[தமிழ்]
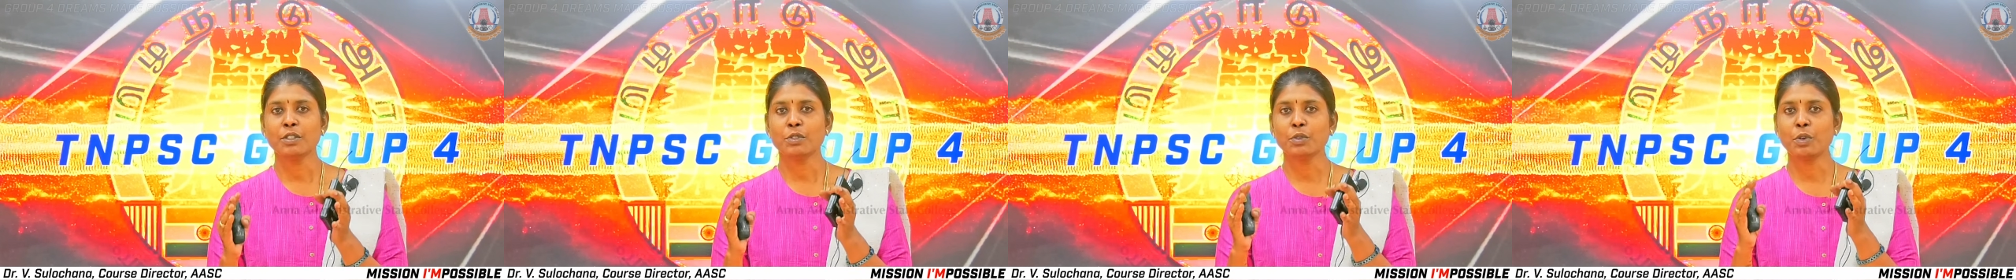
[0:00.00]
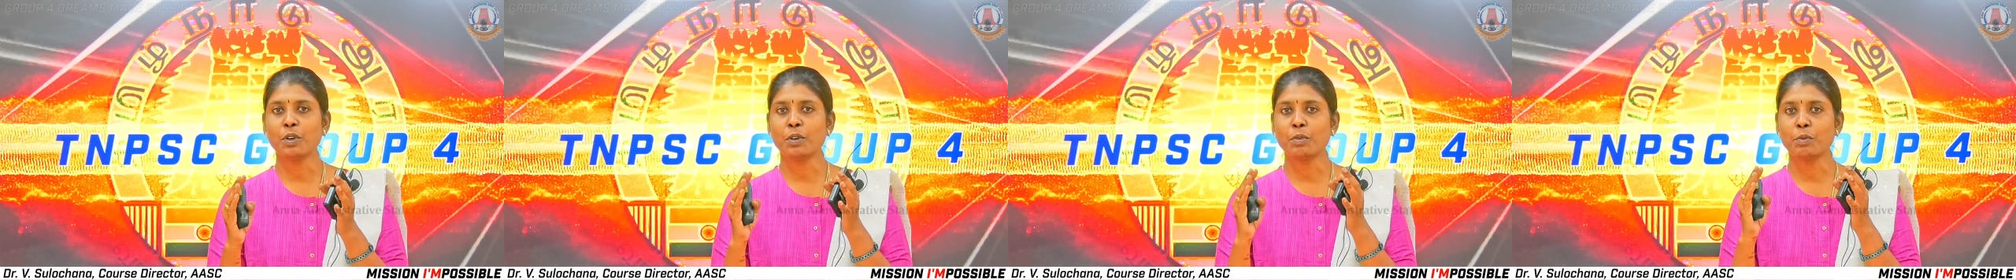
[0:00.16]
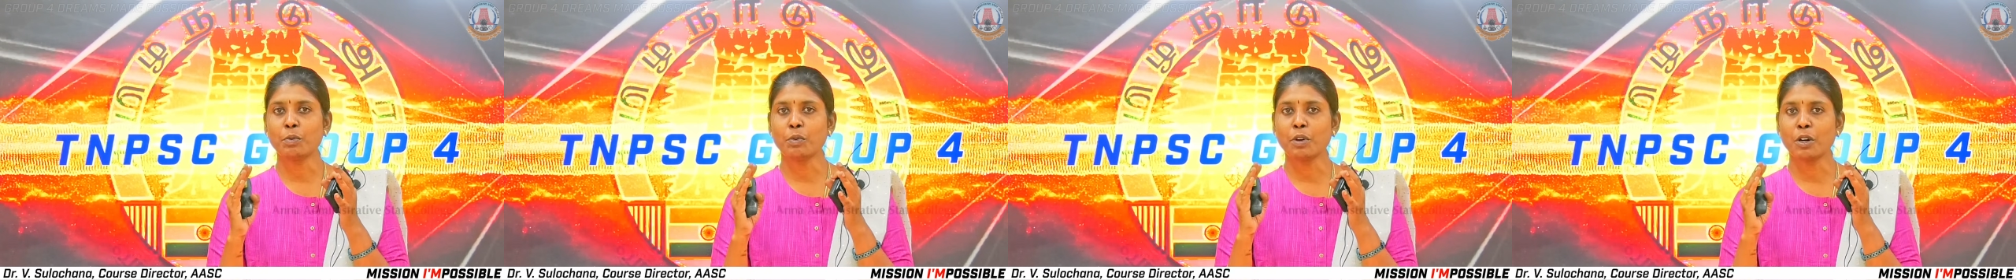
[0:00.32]

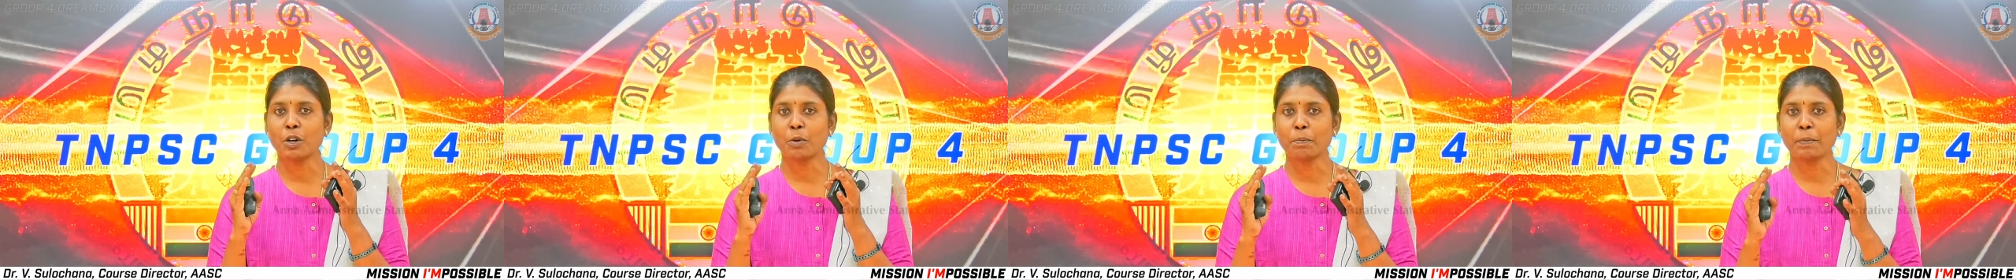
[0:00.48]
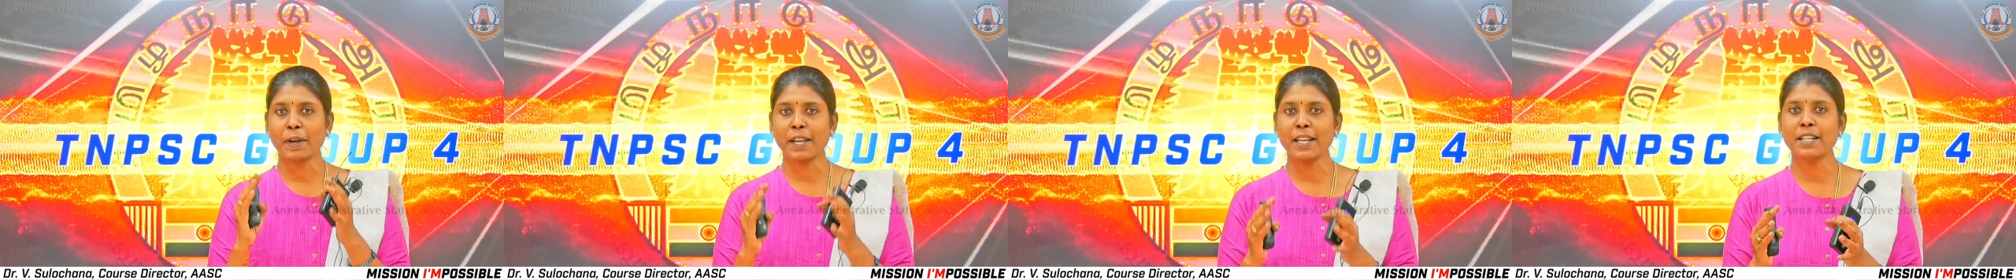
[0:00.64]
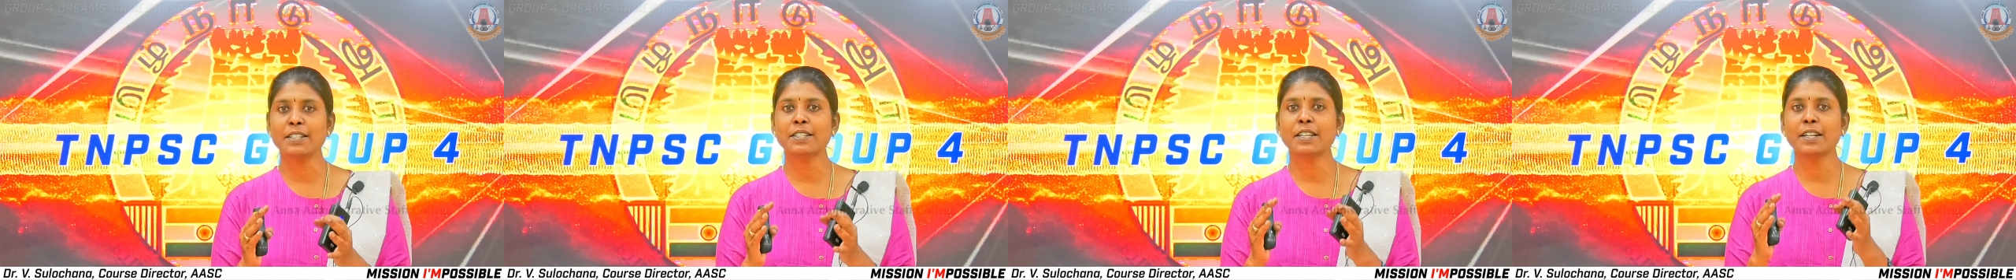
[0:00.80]
ஸோ உங்களோட
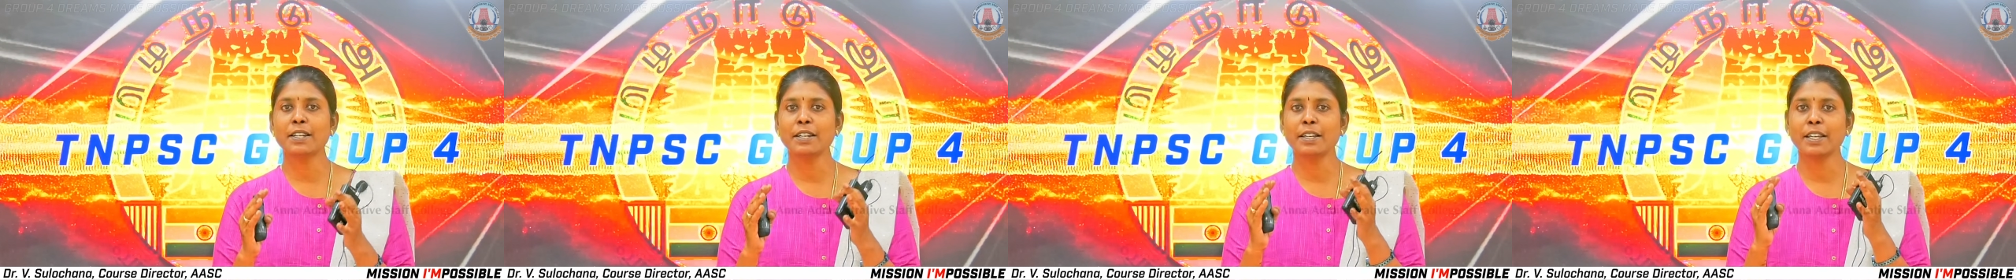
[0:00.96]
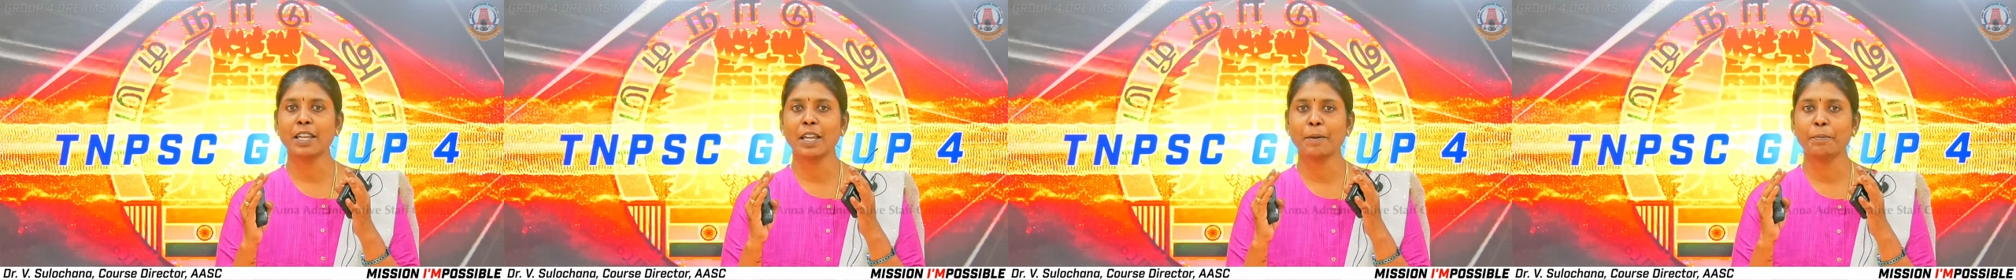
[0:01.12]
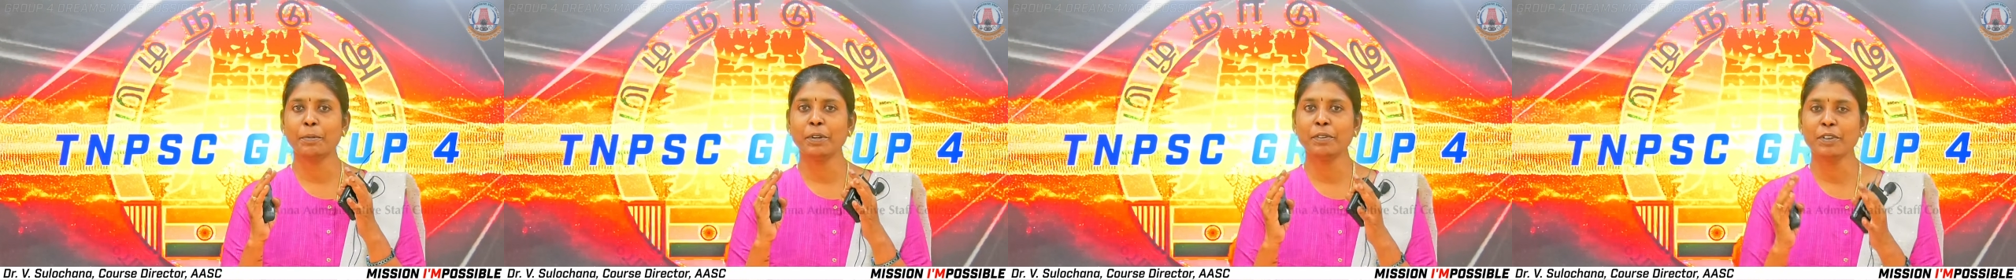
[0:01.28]
மைண்ட் செட்
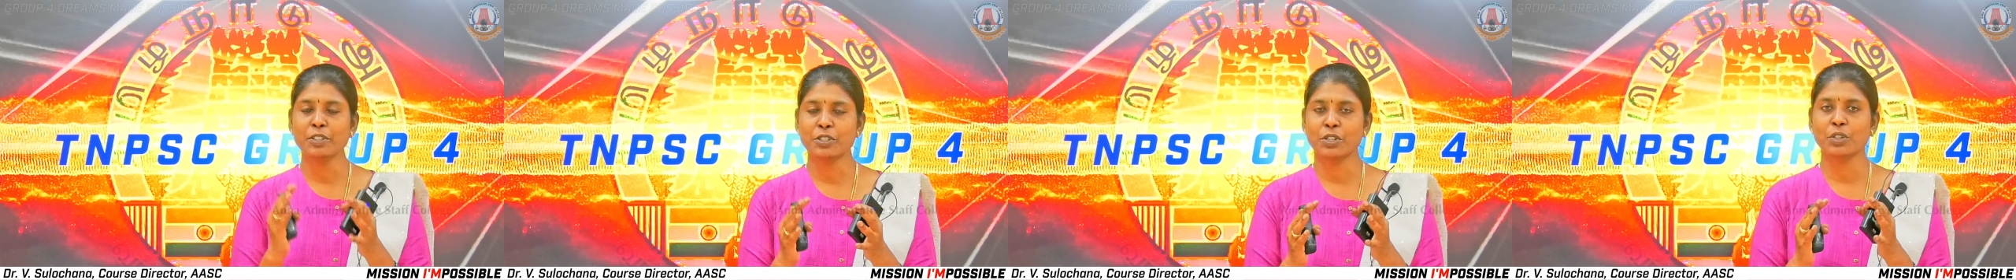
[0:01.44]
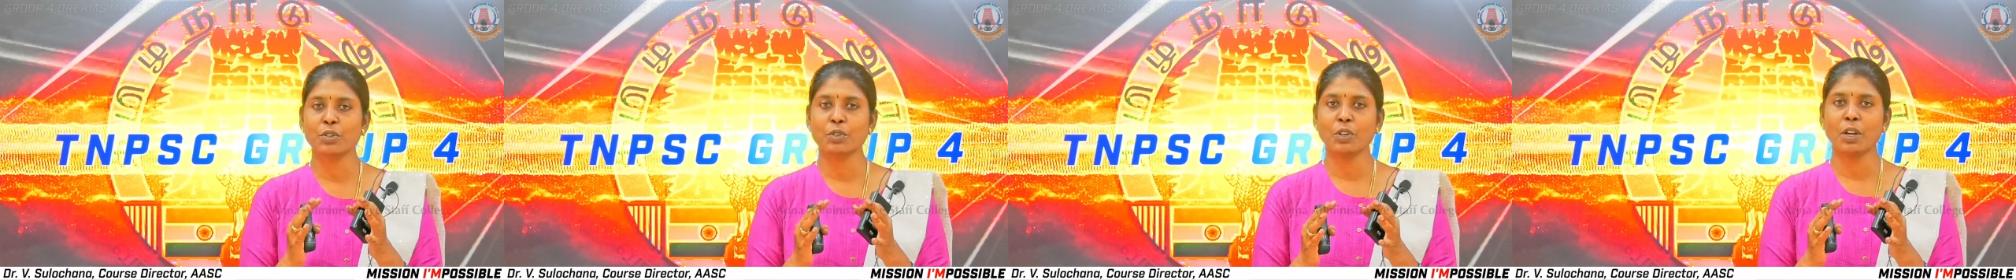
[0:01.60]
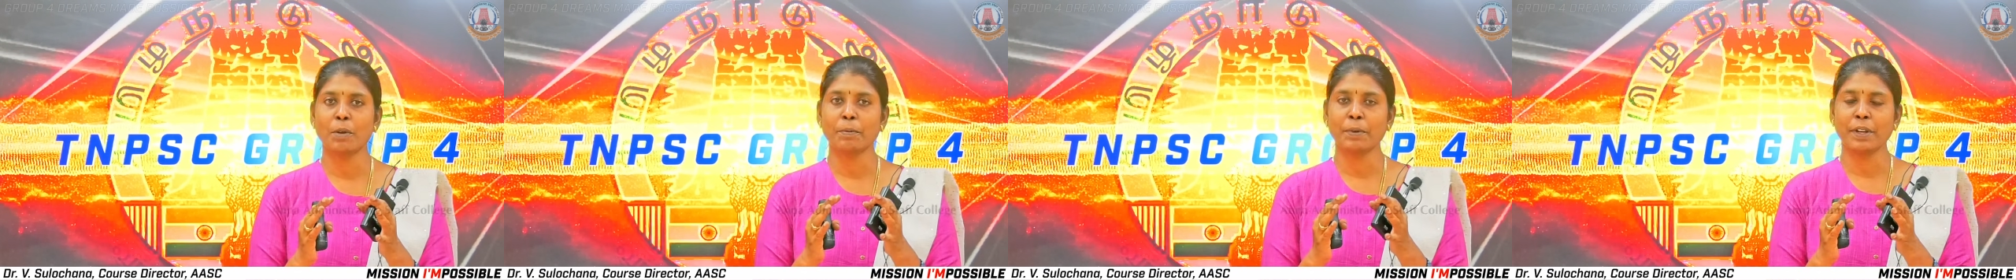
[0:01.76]
நீங்கள் எப்படி
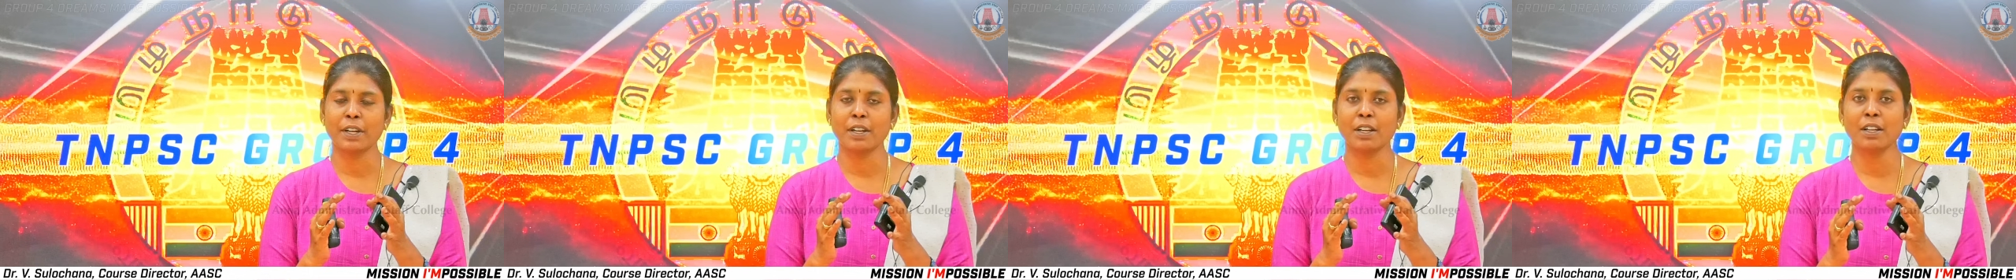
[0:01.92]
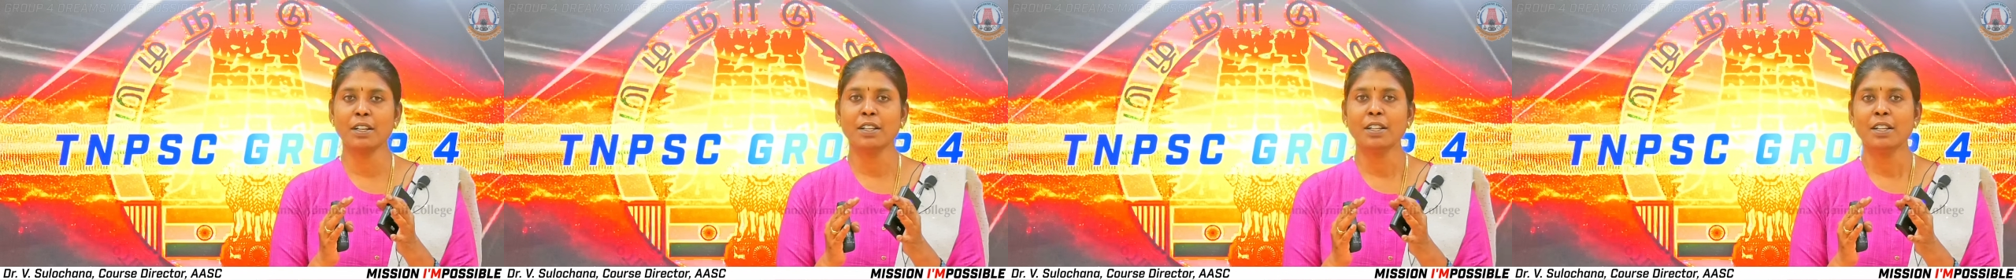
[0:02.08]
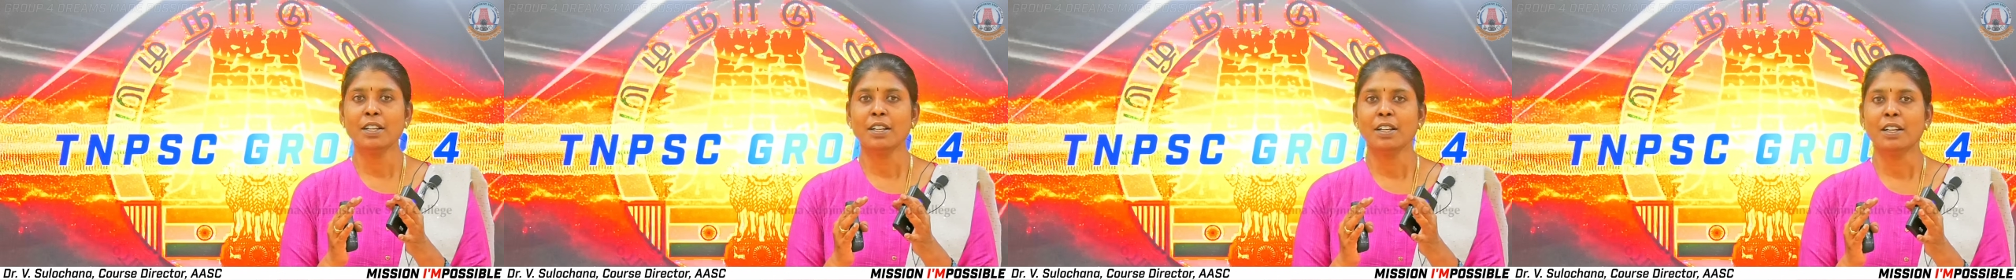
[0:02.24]
வச்சுக்கணும் அப்படின்னா